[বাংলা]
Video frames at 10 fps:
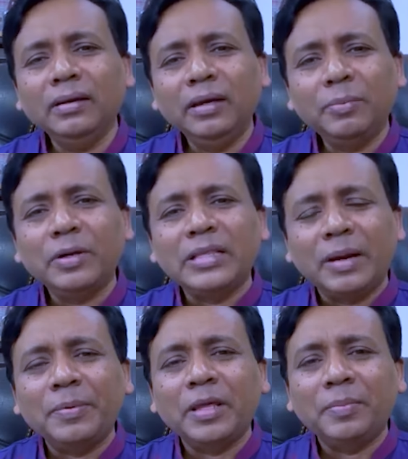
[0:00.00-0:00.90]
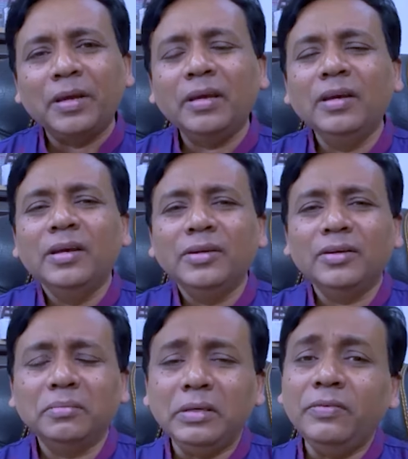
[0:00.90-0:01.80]
এরপরে ধাপে ধাপে
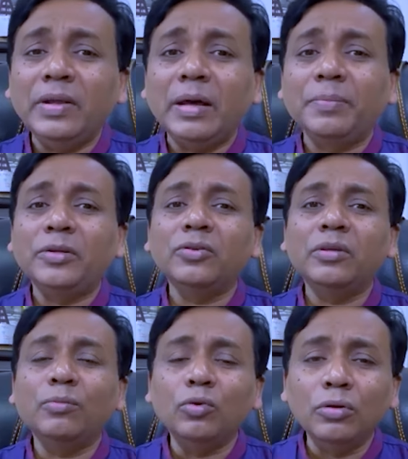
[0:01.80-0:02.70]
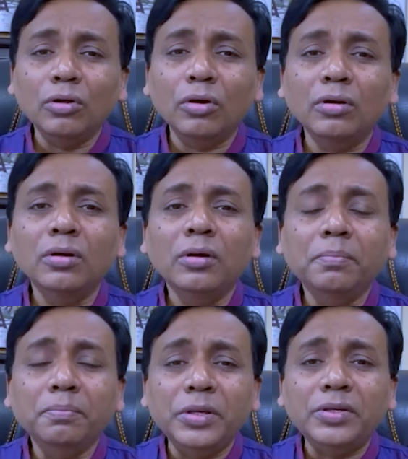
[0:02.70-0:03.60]
ইভেন আপনার যদি মূলধন
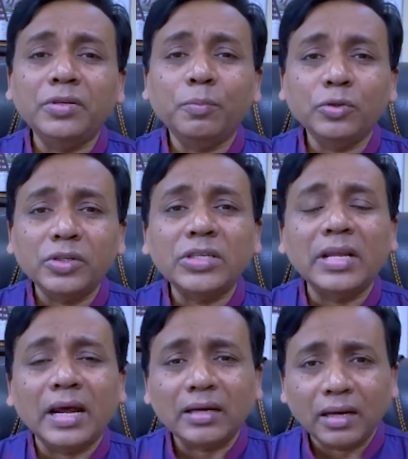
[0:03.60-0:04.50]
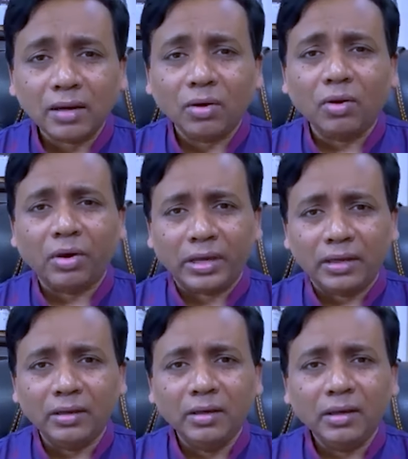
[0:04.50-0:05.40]
বিশ পঁচিশ লাখ টাকা হয়
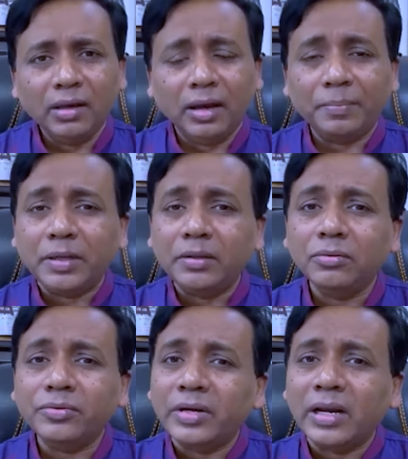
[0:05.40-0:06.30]
আপনি কিন্তু ট্রেড